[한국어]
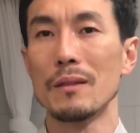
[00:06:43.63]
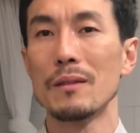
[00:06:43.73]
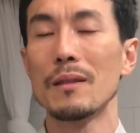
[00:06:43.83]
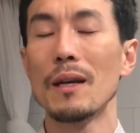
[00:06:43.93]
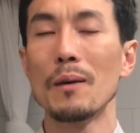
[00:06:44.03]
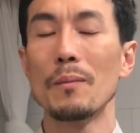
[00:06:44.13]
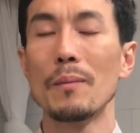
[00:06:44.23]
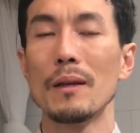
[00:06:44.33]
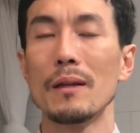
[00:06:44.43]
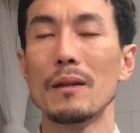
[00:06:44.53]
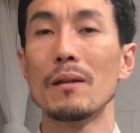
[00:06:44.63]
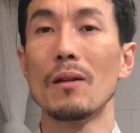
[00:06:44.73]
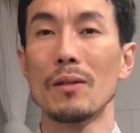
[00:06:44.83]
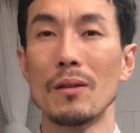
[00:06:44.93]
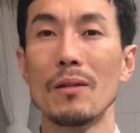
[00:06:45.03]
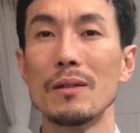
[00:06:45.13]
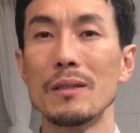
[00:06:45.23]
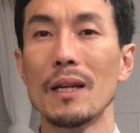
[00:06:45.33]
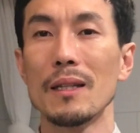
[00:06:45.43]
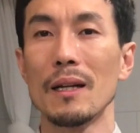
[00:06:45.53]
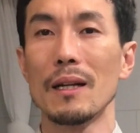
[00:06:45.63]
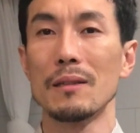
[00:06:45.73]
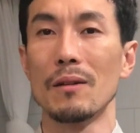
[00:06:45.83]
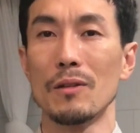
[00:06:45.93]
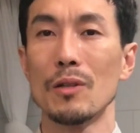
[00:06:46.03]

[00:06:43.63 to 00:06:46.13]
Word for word: 스트랩 을 어떤 거 쓰냐에 따라서